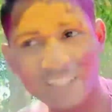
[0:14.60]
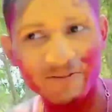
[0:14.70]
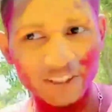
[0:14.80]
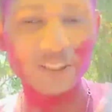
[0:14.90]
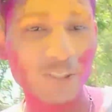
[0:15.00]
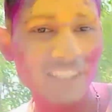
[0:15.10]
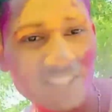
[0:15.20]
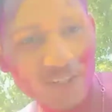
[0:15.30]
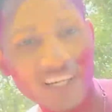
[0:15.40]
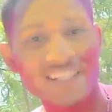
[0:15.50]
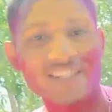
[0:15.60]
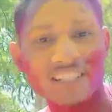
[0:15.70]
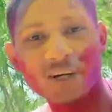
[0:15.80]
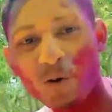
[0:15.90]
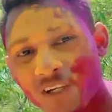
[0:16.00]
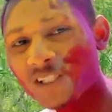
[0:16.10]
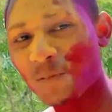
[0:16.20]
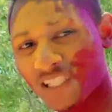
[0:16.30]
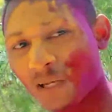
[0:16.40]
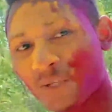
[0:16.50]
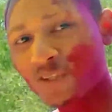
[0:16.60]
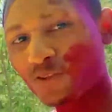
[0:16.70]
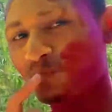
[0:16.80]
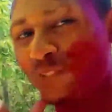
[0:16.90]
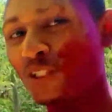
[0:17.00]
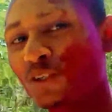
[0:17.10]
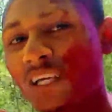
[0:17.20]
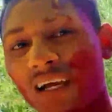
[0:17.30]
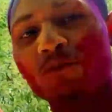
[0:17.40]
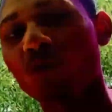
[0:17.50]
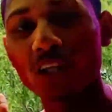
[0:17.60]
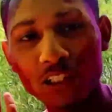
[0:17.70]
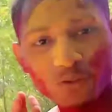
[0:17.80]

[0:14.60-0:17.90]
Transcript: ভিডিও নিয়ে চলে এসেছি আজকের হোলি স্পেশাল ভিডিও ভিডিওটা হোলি তো